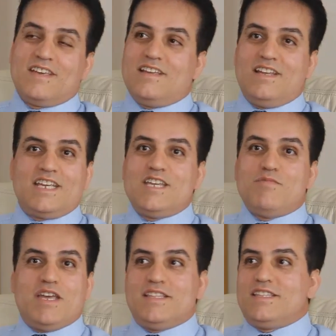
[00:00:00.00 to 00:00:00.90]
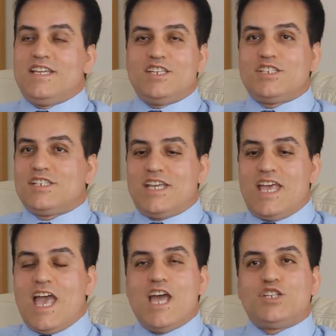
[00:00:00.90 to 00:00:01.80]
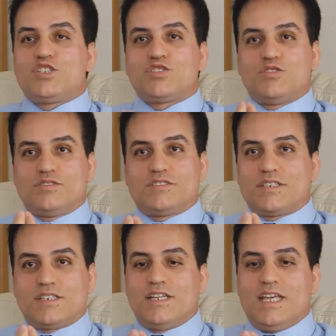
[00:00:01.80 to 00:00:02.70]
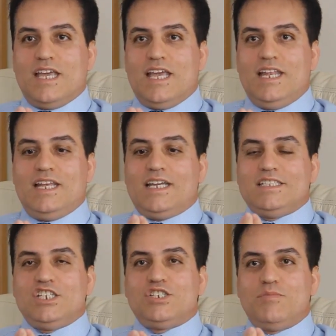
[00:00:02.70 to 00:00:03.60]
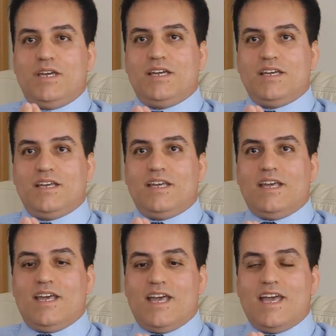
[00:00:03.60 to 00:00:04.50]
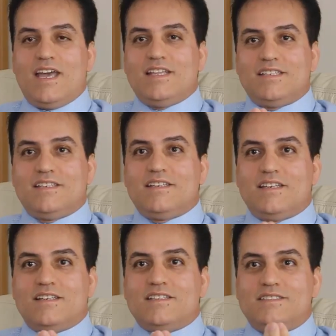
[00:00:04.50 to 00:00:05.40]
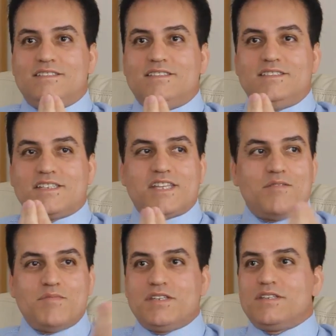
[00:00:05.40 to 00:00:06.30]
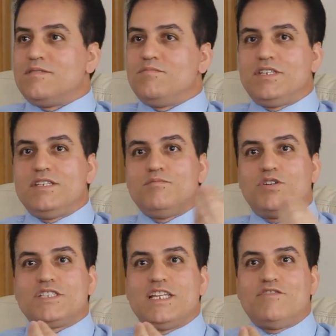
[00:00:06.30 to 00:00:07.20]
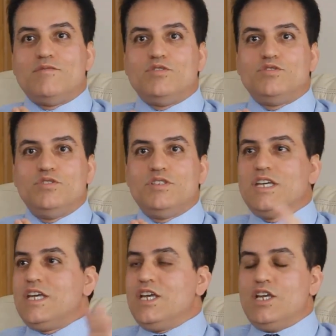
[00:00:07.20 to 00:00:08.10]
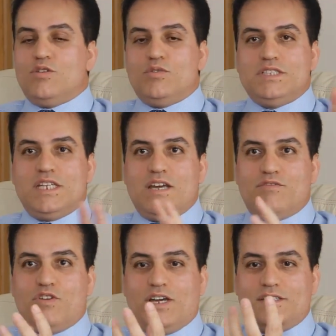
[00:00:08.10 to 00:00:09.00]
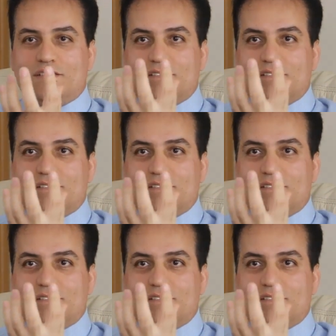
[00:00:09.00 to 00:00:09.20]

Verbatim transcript: لكن ما عندناش ان سونتر اللي غادي يجمع هاد الداتا من من مختلف المدن ويديرها في واحد